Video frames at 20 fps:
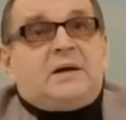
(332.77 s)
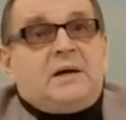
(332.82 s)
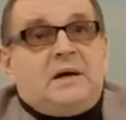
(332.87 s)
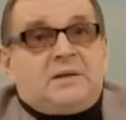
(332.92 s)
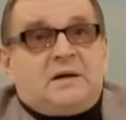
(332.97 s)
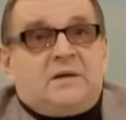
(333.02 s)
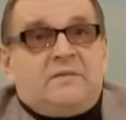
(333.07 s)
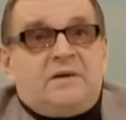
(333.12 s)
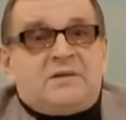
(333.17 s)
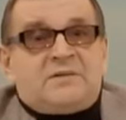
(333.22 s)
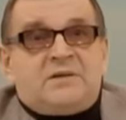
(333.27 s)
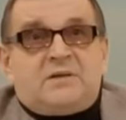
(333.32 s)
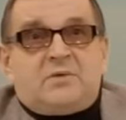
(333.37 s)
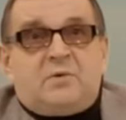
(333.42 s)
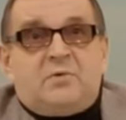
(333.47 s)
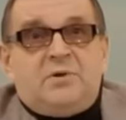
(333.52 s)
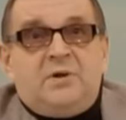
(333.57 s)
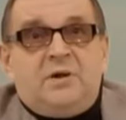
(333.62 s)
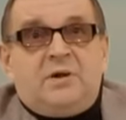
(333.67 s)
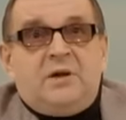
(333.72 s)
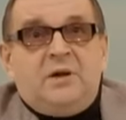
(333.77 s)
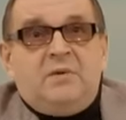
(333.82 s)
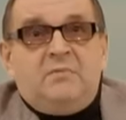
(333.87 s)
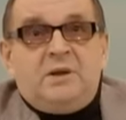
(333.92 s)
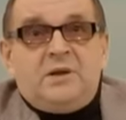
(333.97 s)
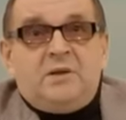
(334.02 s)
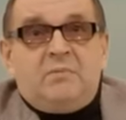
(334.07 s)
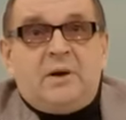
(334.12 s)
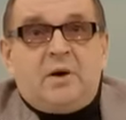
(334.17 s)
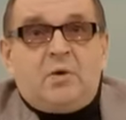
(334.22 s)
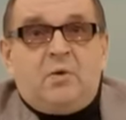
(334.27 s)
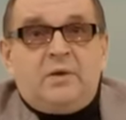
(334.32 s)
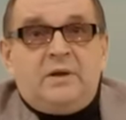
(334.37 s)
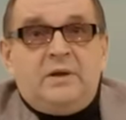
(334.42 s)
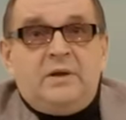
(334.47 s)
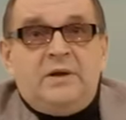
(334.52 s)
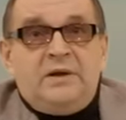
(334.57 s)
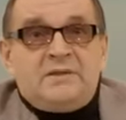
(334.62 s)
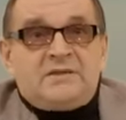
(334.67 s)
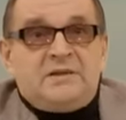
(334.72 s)
кадровые сотрудники
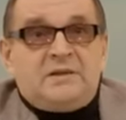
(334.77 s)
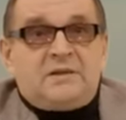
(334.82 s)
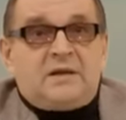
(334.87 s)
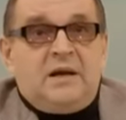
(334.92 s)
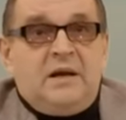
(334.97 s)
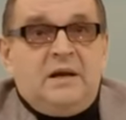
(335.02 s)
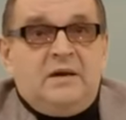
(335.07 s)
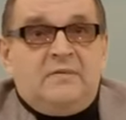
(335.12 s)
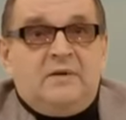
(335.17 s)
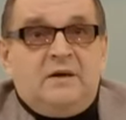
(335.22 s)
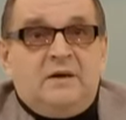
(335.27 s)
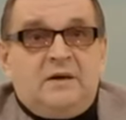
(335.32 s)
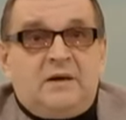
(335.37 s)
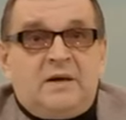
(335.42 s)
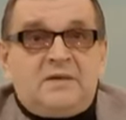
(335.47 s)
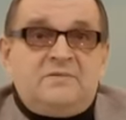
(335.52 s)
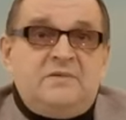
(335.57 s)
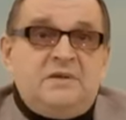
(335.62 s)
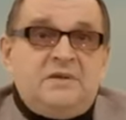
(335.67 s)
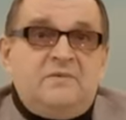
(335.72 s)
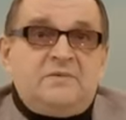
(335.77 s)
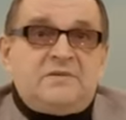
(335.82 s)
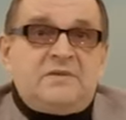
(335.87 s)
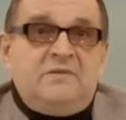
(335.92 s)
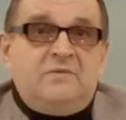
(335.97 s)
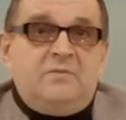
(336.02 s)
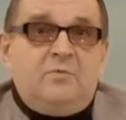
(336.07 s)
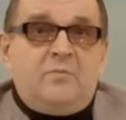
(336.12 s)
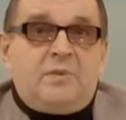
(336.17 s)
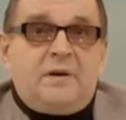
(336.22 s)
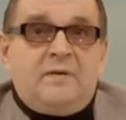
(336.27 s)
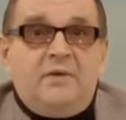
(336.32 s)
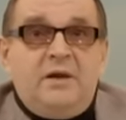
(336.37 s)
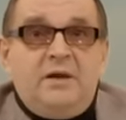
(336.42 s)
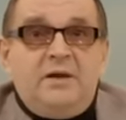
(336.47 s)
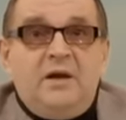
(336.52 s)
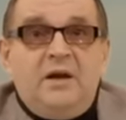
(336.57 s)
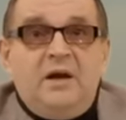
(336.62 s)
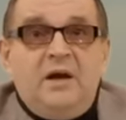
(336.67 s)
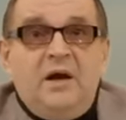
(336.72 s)
Минобороны и Центрального разведывательного
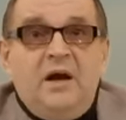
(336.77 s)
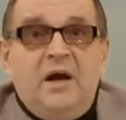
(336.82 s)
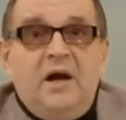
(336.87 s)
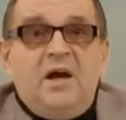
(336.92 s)
управления,